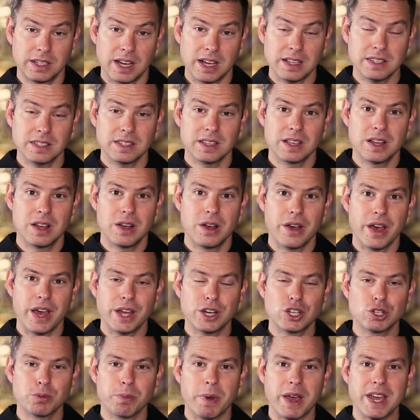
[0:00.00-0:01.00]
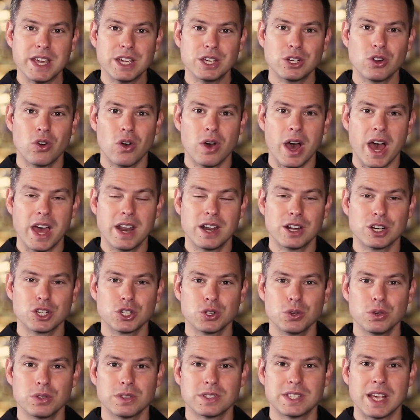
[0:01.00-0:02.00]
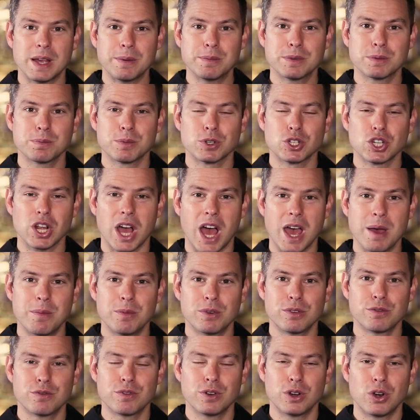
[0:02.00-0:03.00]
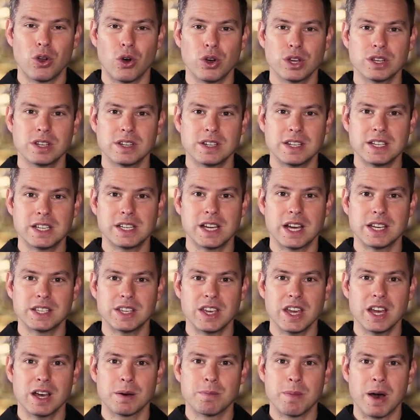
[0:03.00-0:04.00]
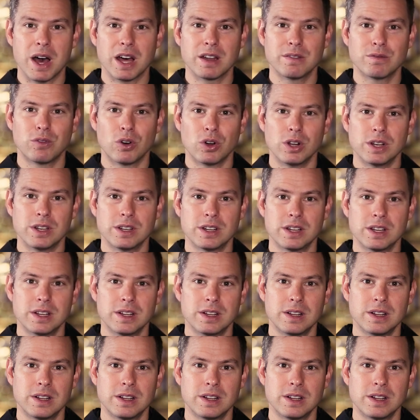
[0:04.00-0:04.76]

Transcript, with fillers: Das entspräche doch einer schönen Selbstbeschreibung für Leute, die Karriere machen wollen.